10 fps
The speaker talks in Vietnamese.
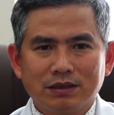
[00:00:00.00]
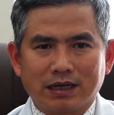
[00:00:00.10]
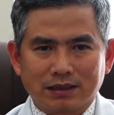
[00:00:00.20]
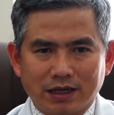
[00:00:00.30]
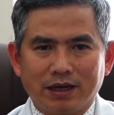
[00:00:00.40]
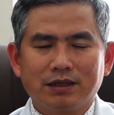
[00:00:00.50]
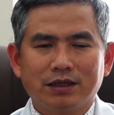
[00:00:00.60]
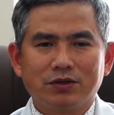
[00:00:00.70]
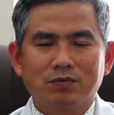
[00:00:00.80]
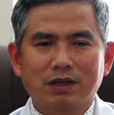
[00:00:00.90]
chặt chẽ
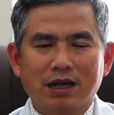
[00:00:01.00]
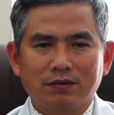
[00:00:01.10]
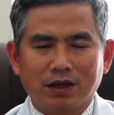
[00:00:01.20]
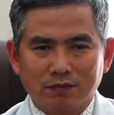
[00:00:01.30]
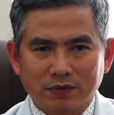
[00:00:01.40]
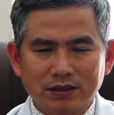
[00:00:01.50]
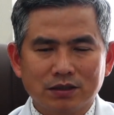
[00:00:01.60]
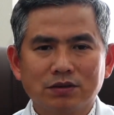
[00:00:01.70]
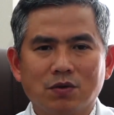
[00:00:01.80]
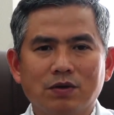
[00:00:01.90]
thì chúng ta vẫn phải
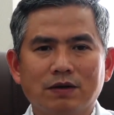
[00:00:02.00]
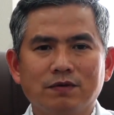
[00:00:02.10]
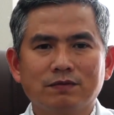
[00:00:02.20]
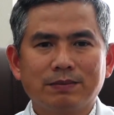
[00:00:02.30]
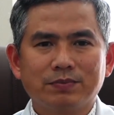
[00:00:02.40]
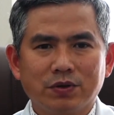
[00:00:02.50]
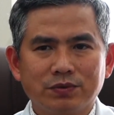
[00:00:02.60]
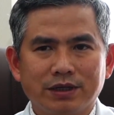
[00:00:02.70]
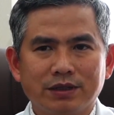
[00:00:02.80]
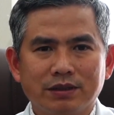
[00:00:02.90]
tuân thủ cái phương pháp điều
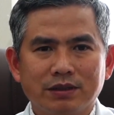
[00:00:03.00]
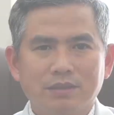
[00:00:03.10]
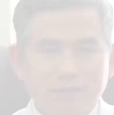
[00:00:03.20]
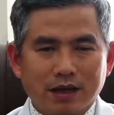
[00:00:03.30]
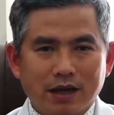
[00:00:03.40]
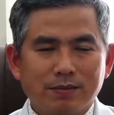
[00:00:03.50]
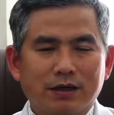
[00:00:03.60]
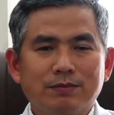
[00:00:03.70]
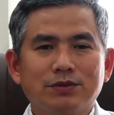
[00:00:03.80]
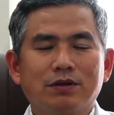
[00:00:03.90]
trị. Để mà
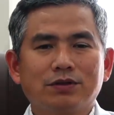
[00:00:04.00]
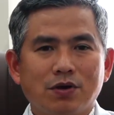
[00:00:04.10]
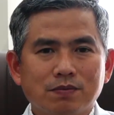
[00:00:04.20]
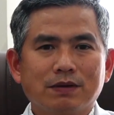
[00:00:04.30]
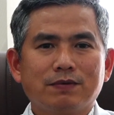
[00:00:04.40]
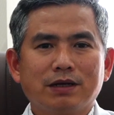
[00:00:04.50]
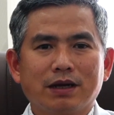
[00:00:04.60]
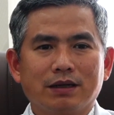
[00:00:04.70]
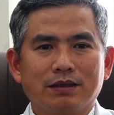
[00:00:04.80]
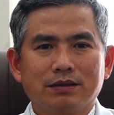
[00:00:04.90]
kiểm soát tốt cái vấn
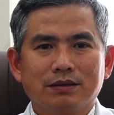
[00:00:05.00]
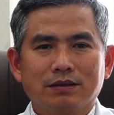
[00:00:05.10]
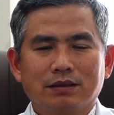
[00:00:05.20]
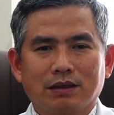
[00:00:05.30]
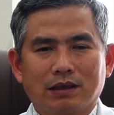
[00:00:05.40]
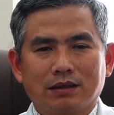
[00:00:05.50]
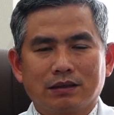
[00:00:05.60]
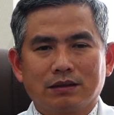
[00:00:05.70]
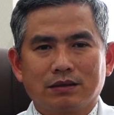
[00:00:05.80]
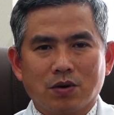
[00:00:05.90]
đề
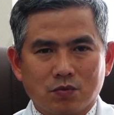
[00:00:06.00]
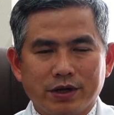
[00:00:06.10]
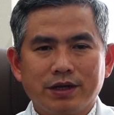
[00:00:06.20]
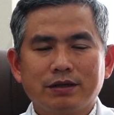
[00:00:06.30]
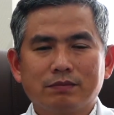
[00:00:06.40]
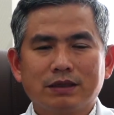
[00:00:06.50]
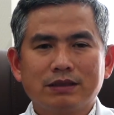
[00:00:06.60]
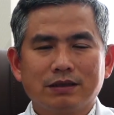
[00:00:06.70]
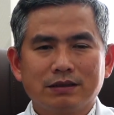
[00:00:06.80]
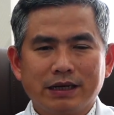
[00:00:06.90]
đột quỵ trong cái
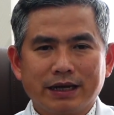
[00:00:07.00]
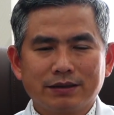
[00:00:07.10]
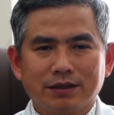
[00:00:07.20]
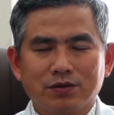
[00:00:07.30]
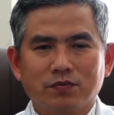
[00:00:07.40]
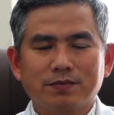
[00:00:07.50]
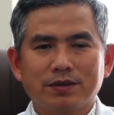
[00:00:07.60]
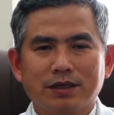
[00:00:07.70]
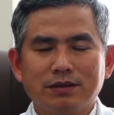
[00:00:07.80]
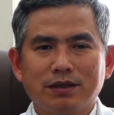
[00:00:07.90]
thời gian dịch Covid
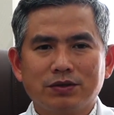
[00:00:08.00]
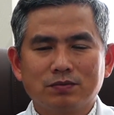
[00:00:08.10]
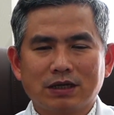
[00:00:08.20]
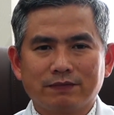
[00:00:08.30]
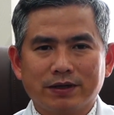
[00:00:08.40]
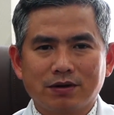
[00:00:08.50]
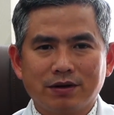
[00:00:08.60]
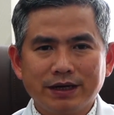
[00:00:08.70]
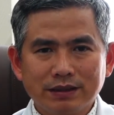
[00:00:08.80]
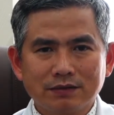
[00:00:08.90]
mười chín thì chúng ta phải có
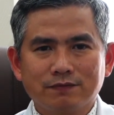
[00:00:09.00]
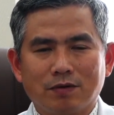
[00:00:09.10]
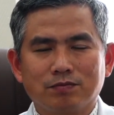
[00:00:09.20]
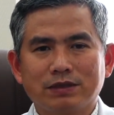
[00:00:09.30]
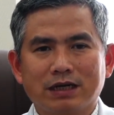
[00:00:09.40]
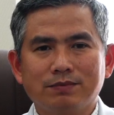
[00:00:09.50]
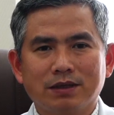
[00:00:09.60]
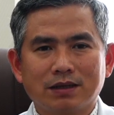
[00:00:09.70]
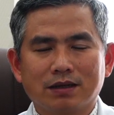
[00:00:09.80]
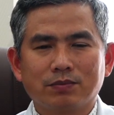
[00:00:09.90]
ý thức phòng tránh
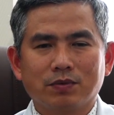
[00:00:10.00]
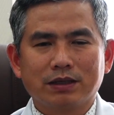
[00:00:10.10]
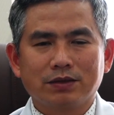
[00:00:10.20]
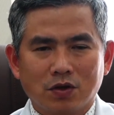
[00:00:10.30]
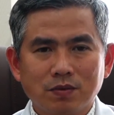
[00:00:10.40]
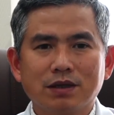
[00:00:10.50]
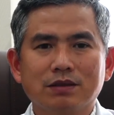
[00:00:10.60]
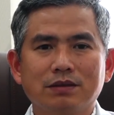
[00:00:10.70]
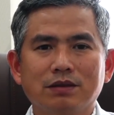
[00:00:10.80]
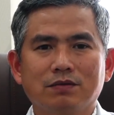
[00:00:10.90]
bệnh tật một cách tốt
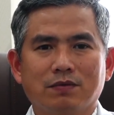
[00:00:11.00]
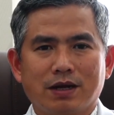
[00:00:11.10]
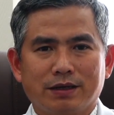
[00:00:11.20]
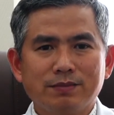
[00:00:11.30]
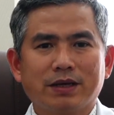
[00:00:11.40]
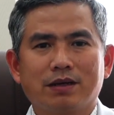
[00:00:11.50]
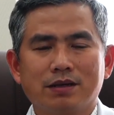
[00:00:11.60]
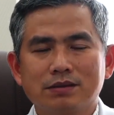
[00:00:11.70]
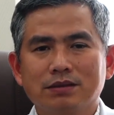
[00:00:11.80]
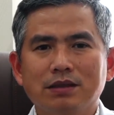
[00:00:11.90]
hơn và nghiêm ngặt
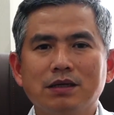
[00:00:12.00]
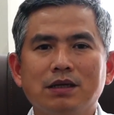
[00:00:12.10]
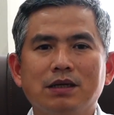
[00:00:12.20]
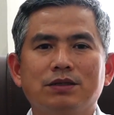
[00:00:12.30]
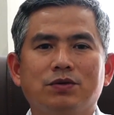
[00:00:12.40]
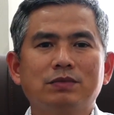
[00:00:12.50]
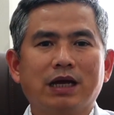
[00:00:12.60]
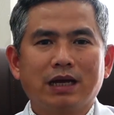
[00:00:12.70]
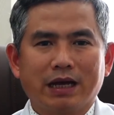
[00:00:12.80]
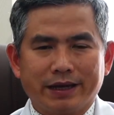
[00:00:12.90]
hơn. Chúng
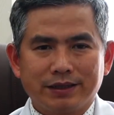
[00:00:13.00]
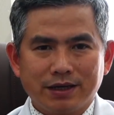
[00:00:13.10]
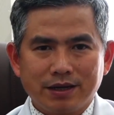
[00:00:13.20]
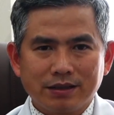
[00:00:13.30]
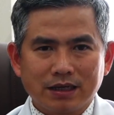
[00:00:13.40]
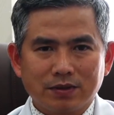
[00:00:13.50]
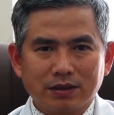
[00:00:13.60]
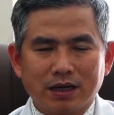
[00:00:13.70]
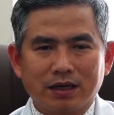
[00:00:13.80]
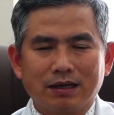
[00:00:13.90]
ta hạn chế cái
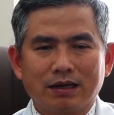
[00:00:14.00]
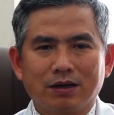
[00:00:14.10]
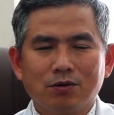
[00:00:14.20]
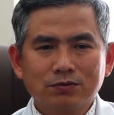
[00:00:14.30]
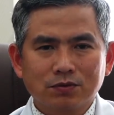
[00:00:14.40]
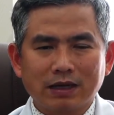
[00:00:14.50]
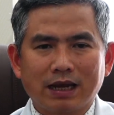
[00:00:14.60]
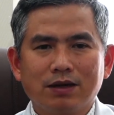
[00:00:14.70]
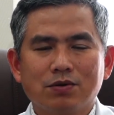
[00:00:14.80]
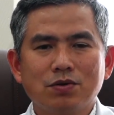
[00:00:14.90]
vấn đề là hút thuốc
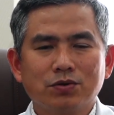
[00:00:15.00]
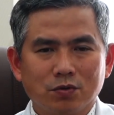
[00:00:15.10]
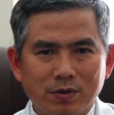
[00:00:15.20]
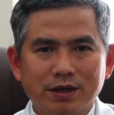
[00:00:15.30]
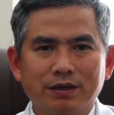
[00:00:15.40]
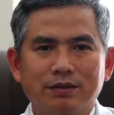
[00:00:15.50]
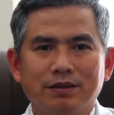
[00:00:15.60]
lá, uống rượu bia.